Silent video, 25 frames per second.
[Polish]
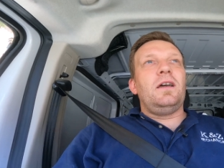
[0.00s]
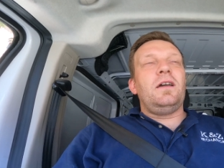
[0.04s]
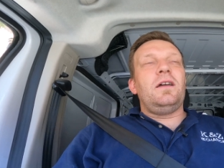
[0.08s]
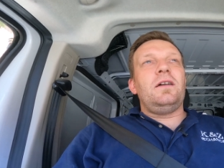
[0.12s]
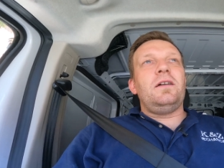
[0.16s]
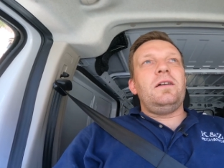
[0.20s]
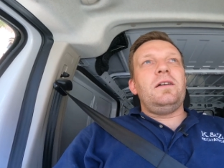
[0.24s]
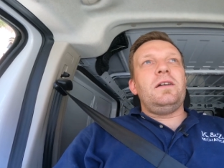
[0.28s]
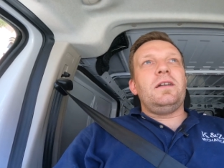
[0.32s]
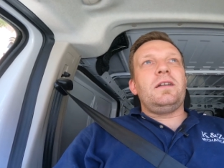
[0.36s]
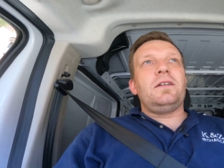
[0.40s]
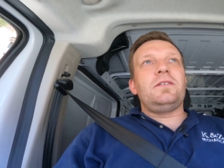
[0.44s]

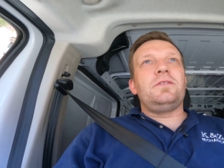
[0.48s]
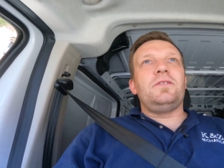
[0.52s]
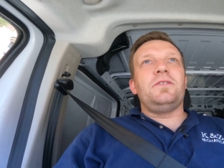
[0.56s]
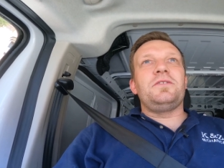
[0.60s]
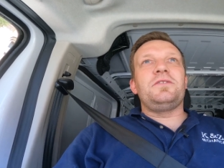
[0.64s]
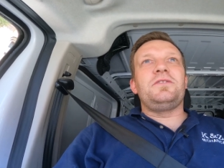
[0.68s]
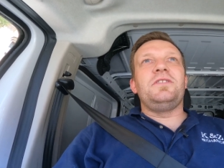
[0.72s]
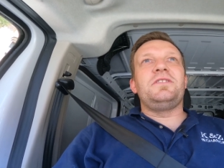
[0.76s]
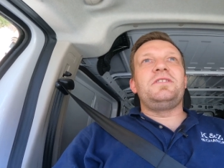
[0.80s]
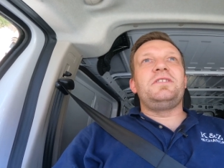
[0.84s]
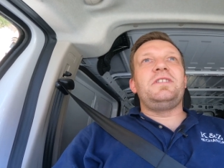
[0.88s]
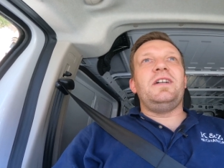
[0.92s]
E,
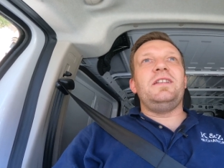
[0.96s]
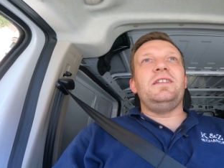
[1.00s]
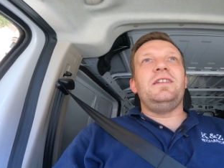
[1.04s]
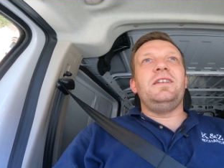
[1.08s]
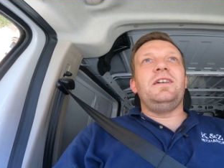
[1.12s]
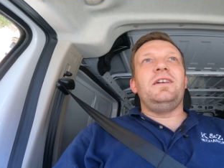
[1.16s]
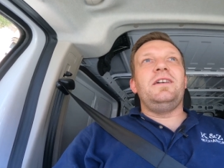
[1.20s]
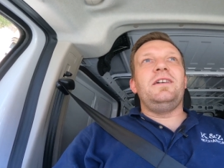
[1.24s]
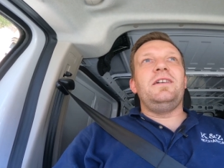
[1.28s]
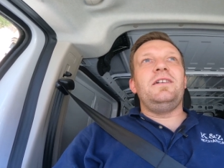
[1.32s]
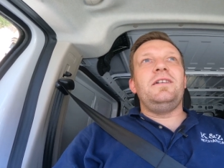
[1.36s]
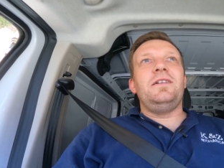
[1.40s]
ktoś
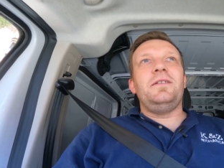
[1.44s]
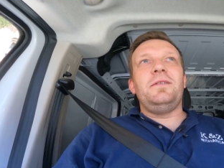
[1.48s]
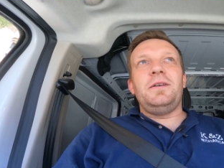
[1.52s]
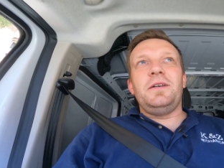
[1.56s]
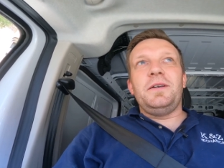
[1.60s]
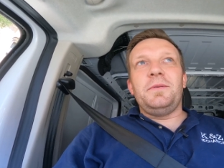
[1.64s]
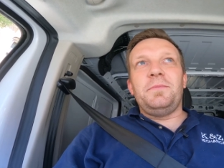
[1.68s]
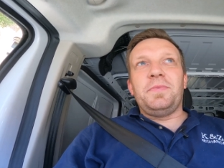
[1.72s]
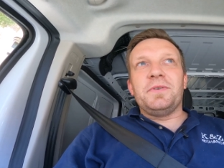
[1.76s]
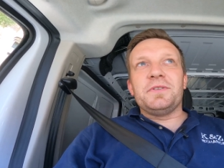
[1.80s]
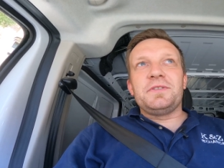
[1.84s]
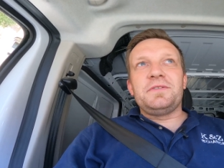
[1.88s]
dostanie e,
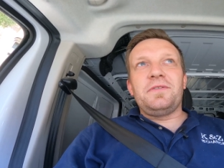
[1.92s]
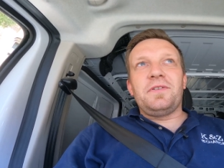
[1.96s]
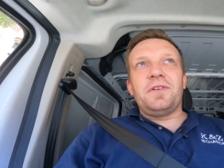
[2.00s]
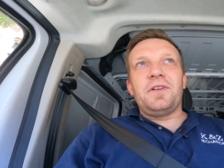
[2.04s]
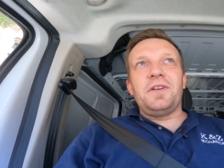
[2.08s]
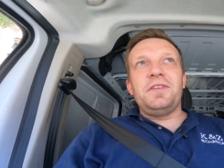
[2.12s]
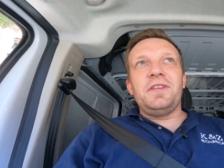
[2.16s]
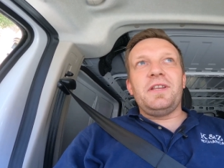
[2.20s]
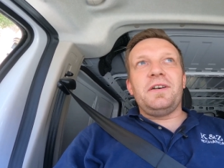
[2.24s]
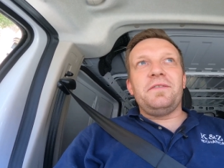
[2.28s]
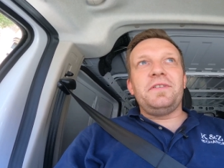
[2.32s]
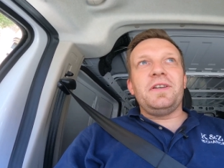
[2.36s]

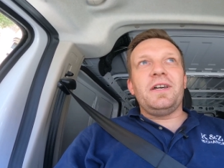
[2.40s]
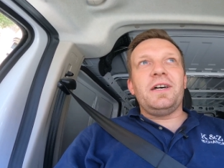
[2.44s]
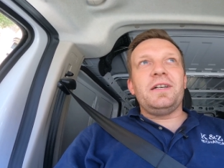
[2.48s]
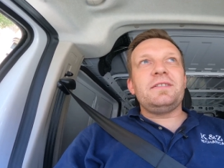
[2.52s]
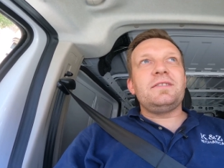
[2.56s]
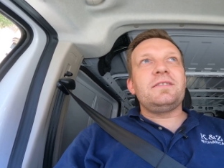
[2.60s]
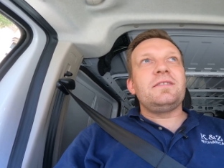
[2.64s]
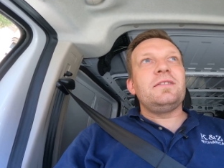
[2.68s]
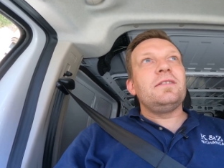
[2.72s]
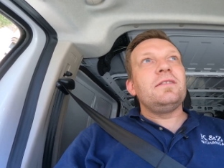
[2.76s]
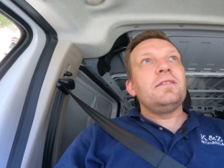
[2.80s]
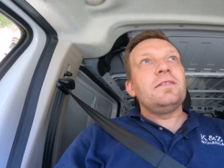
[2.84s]
pozwolenie na
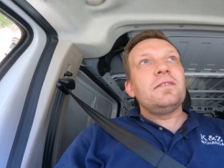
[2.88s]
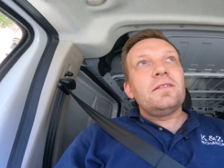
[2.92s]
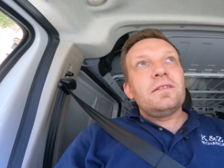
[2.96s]
wjazd,